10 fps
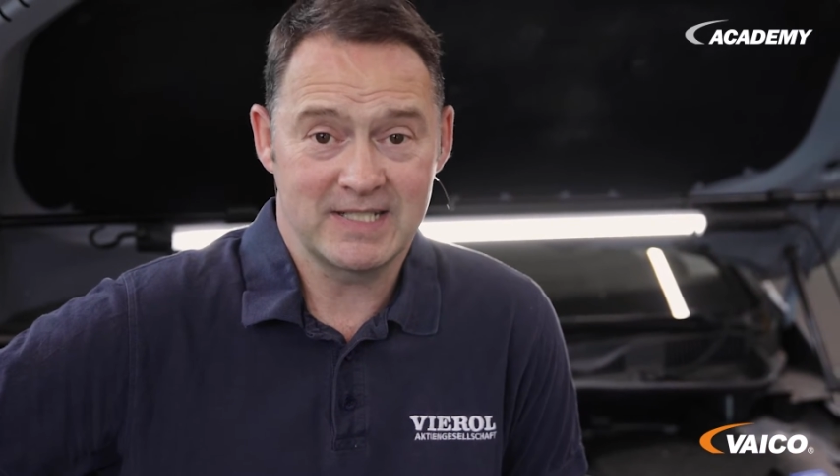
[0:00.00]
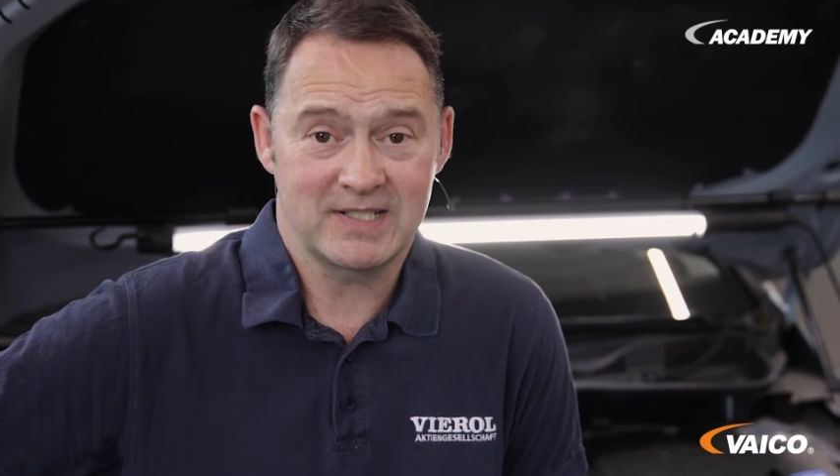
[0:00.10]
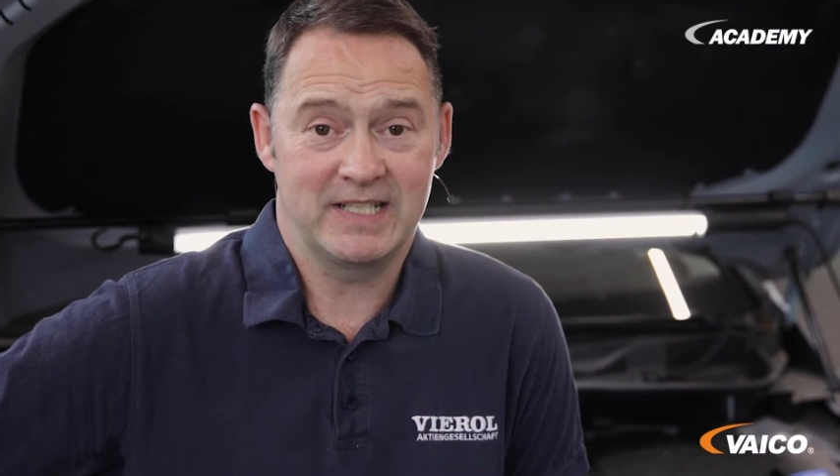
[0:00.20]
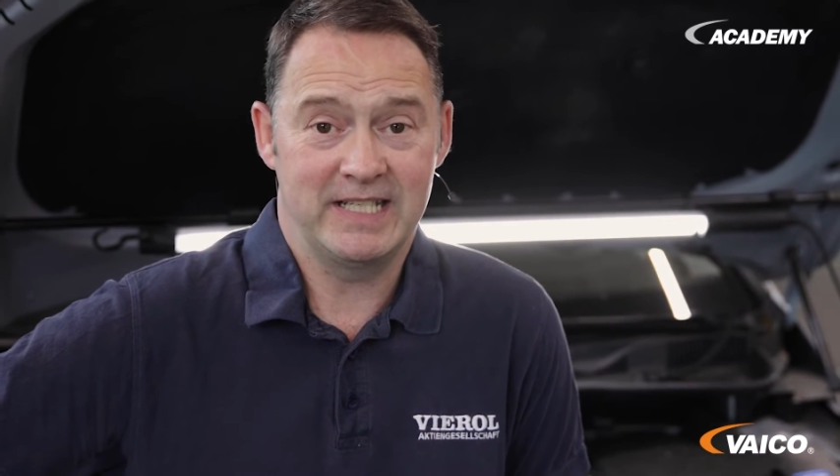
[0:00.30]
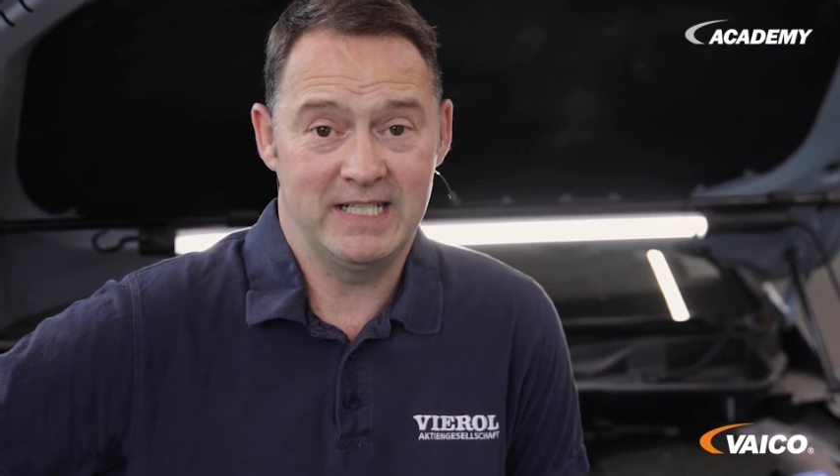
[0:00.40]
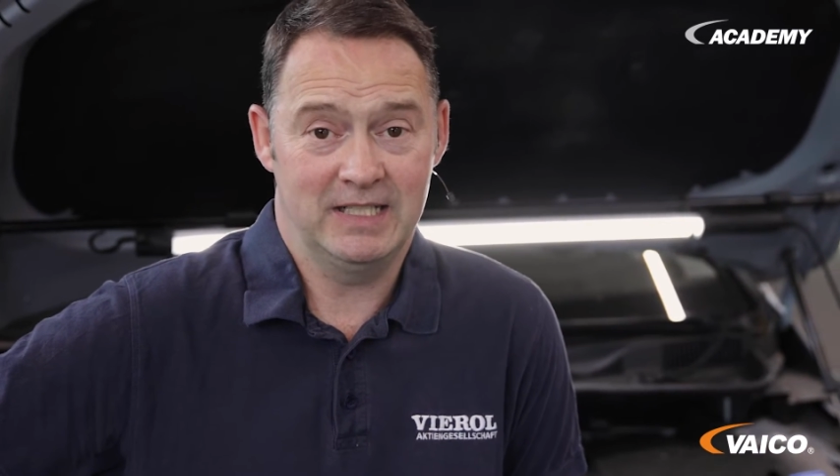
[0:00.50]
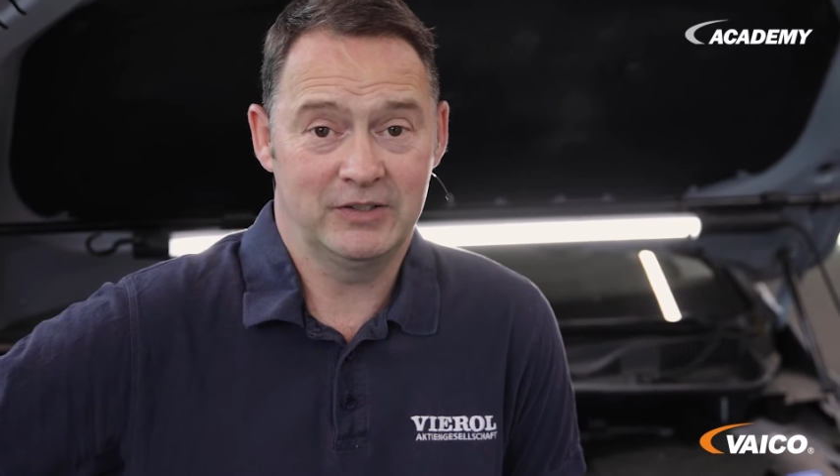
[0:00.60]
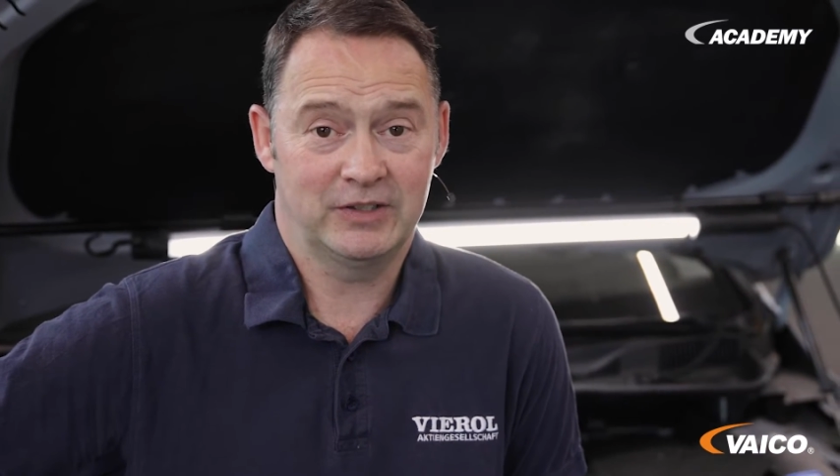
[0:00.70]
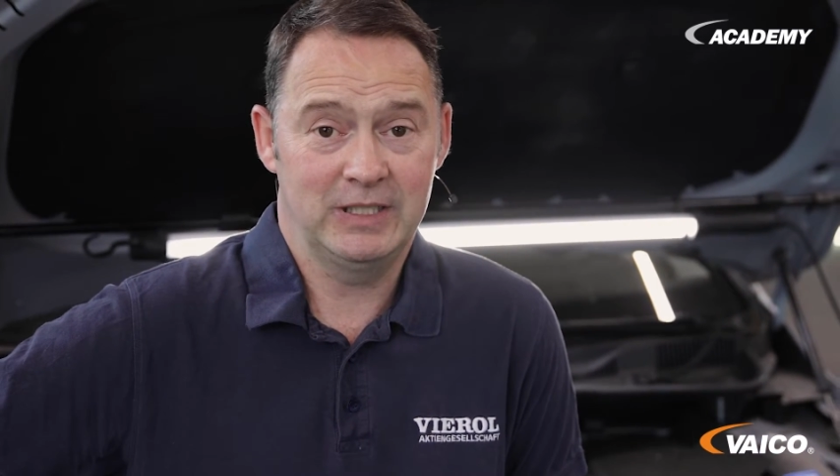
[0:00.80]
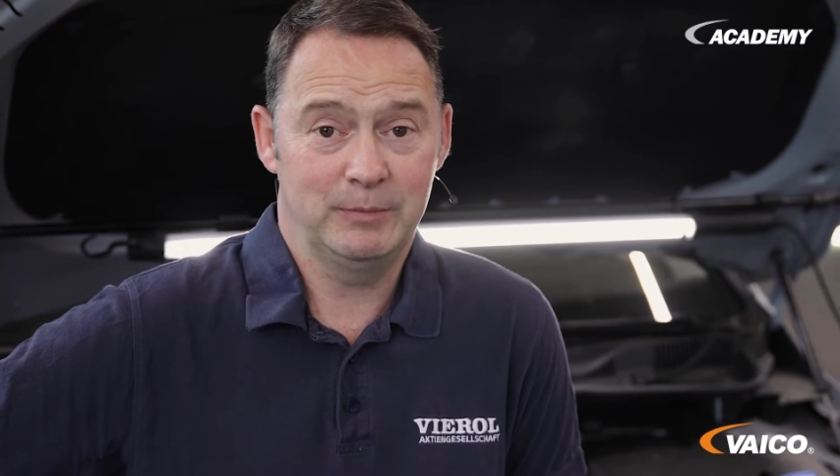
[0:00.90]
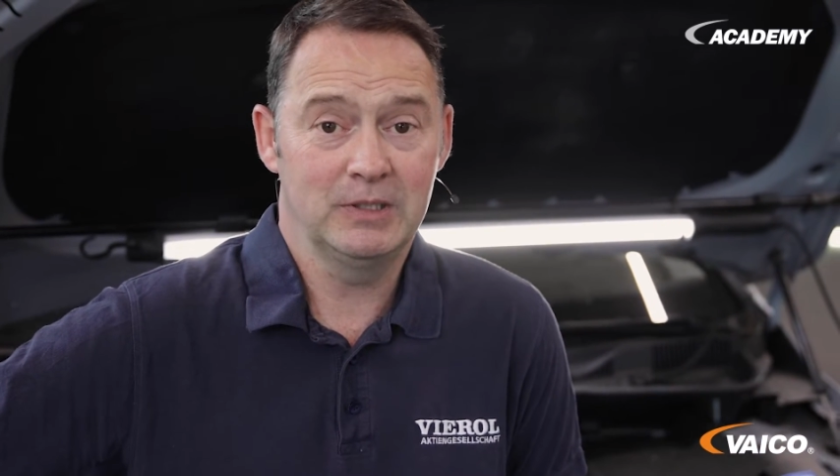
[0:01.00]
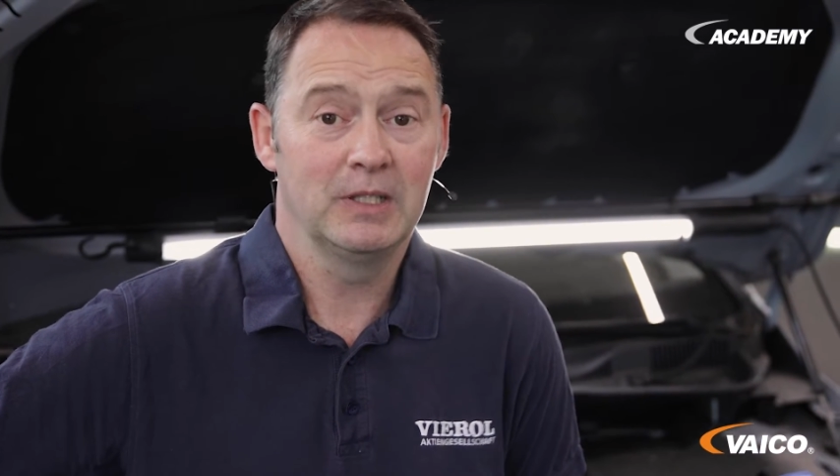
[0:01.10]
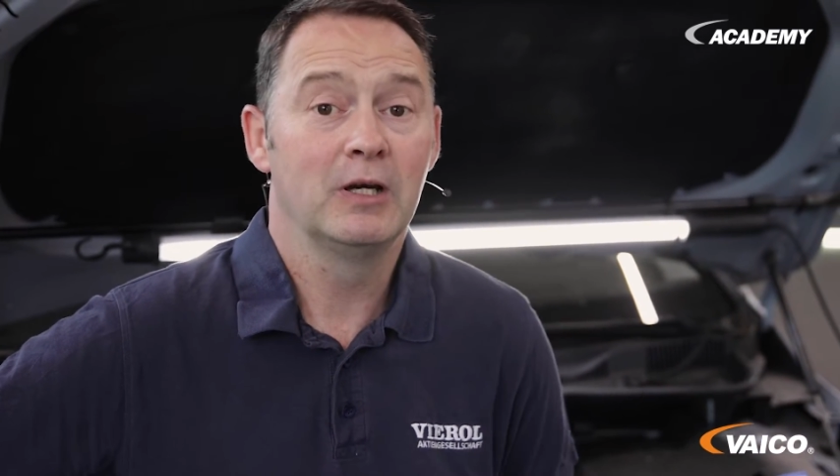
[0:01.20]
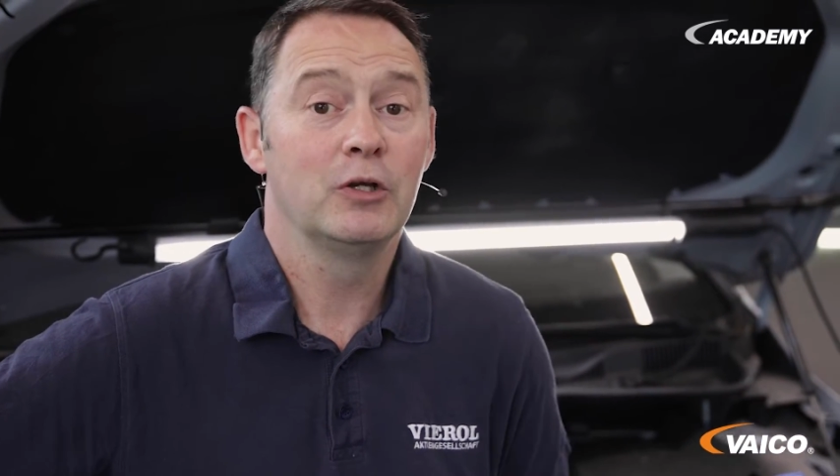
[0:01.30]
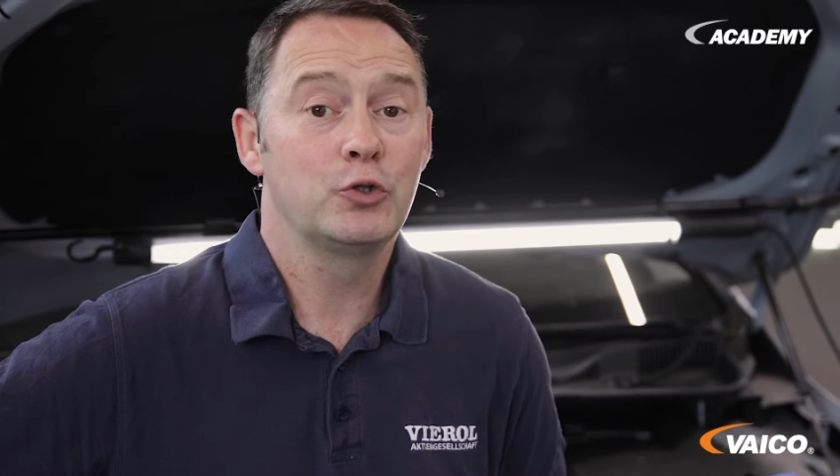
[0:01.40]
DSG à 7
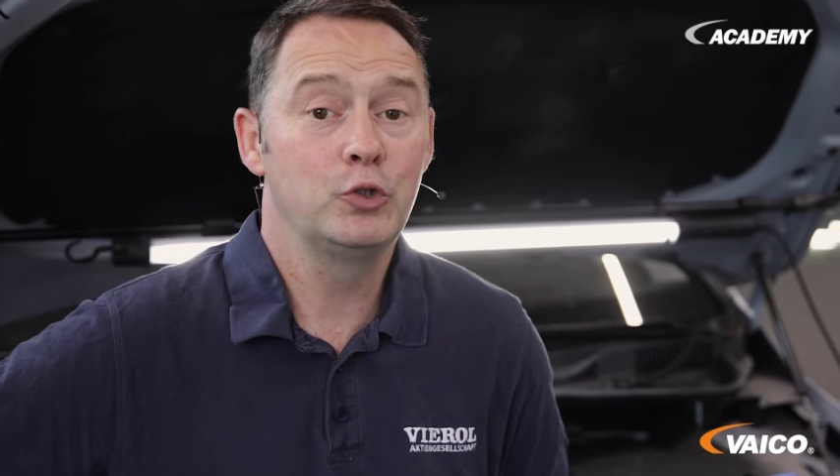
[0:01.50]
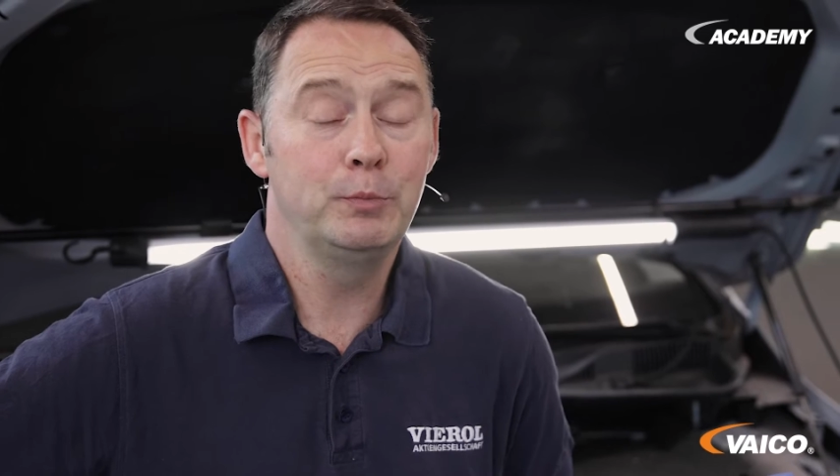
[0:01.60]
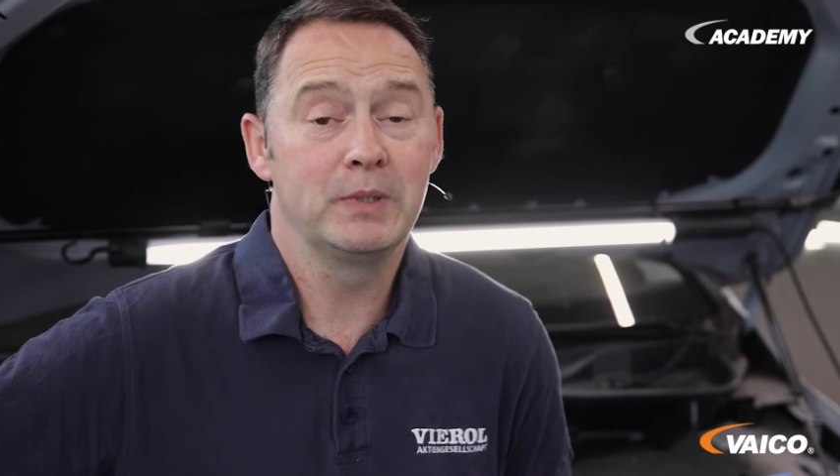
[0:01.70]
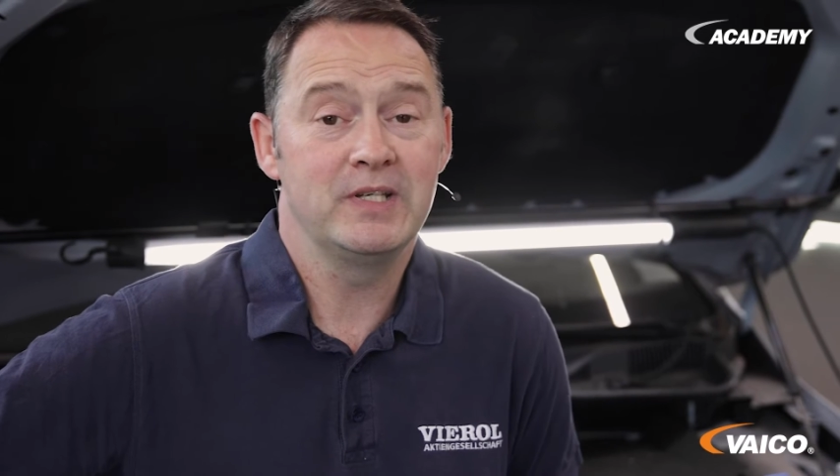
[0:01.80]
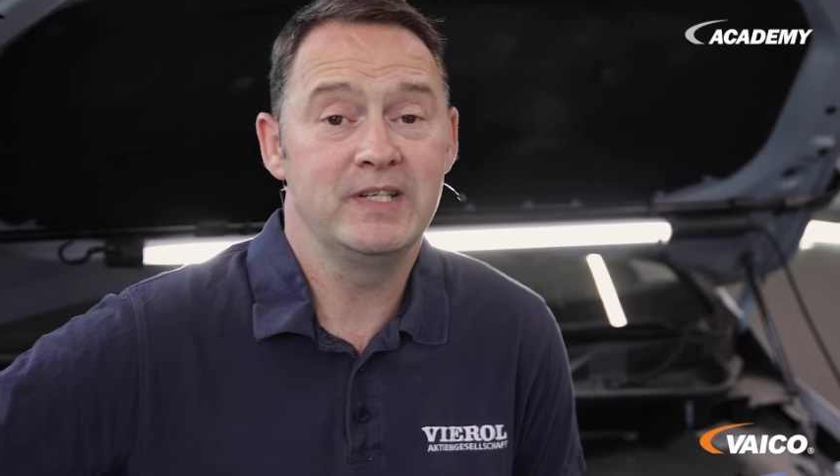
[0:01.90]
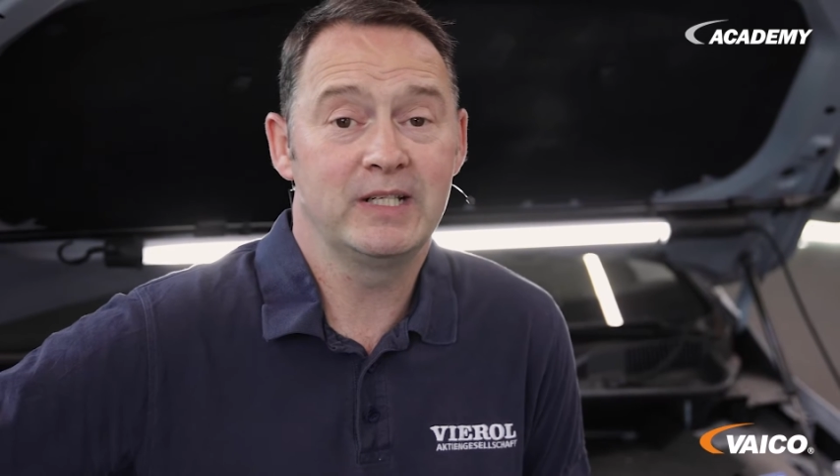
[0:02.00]
vitesses de type